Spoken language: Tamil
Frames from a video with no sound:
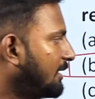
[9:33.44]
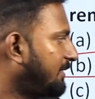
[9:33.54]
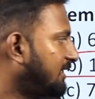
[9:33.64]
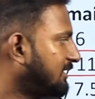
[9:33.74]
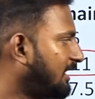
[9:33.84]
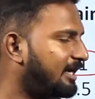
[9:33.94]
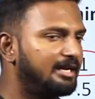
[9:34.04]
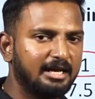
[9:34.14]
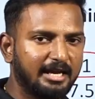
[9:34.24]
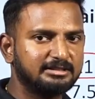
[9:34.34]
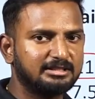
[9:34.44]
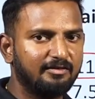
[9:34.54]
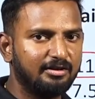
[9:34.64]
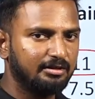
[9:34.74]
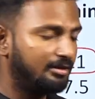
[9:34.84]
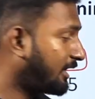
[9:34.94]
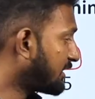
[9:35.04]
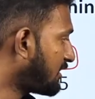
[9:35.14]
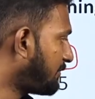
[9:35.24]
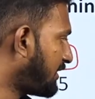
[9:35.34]
இப்போ இந்த இடத்துல ரெண்டு எக்ஸ்ட்ரா வருது
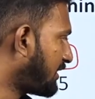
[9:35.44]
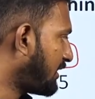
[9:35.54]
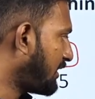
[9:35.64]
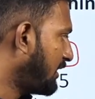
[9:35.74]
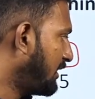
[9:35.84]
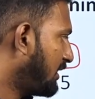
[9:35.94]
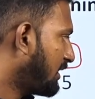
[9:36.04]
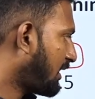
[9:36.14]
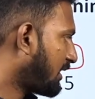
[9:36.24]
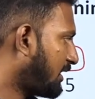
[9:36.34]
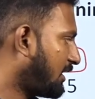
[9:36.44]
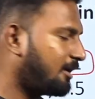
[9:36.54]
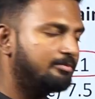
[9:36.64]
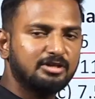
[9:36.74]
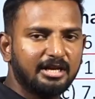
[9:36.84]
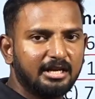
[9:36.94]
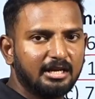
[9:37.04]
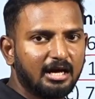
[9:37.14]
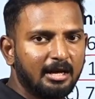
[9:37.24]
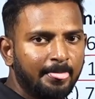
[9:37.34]
எத்தனை பேருக்கு எனக்கு அப்படின்னு சொல்லி
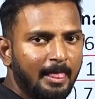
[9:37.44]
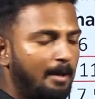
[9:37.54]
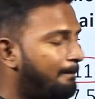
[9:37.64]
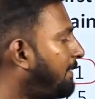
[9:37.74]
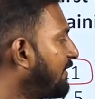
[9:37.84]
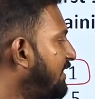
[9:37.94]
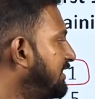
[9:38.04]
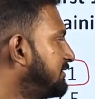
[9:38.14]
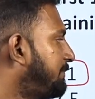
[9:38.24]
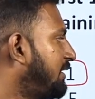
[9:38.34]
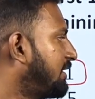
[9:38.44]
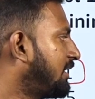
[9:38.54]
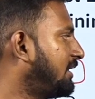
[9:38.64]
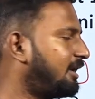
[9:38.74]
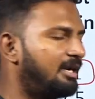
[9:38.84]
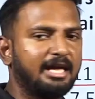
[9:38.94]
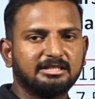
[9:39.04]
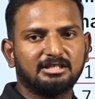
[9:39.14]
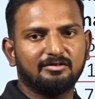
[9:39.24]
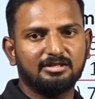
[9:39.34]
கேட்டிங்கன்னா பதினஞ்சு பேருக்கு ரெண்டு ரெண்டு
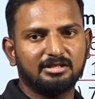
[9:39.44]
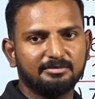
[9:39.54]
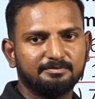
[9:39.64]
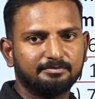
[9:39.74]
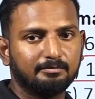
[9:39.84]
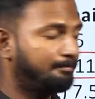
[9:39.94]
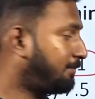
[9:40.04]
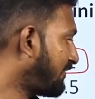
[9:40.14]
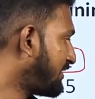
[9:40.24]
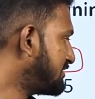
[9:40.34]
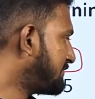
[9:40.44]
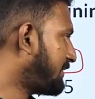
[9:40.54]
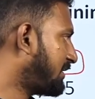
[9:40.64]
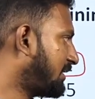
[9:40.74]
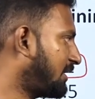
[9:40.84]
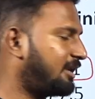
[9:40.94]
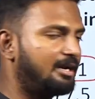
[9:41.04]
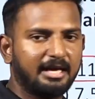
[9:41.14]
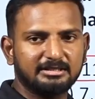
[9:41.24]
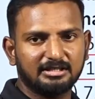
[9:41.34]
எக்ஸ்ட்ரா வந்துடுது பதினஞ்சு பேருக்கு ரெண்டு
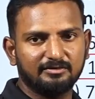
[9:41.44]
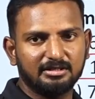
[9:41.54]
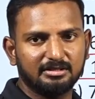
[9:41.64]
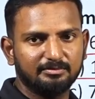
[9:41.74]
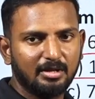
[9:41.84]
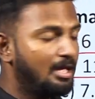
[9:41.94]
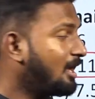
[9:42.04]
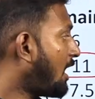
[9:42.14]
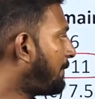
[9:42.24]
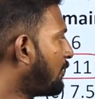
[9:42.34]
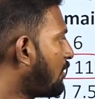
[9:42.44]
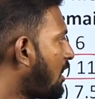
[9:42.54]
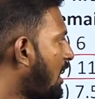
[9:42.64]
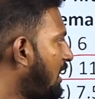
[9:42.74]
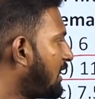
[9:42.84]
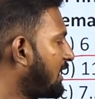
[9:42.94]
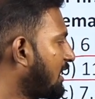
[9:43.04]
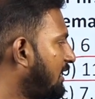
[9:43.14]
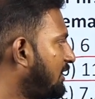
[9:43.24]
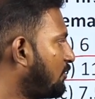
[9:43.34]
ரெண்டு எக்ஸ்ட்ரா வந்துடுது அப்போது ஆல்ரெடி
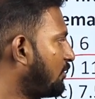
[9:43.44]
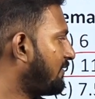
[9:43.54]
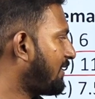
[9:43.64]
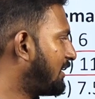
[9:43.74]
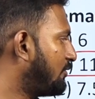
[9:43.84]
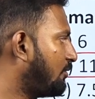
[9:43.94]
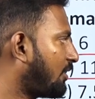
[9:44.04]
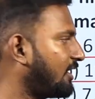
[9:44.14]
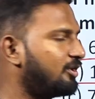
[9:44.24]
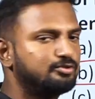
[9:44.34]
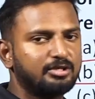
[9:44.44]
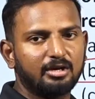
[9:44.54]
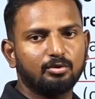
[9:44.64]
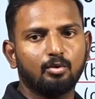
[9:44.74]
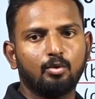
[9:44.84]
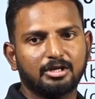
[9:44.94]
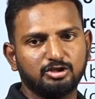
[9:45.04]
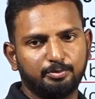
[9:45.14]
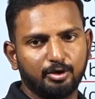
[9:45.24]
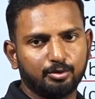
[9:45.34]
அங்கே இருக்கக்கூடிய வேல்யூ ரெடியூஸ் ஆகிருக்கும்
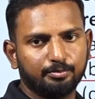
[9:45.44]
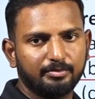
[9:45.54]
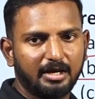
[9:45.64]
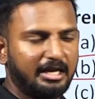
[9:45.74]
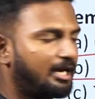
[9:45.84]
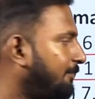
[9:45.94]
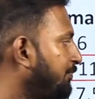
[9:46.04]
குறைஞ்சி போயிருக்கும் ரைட்டா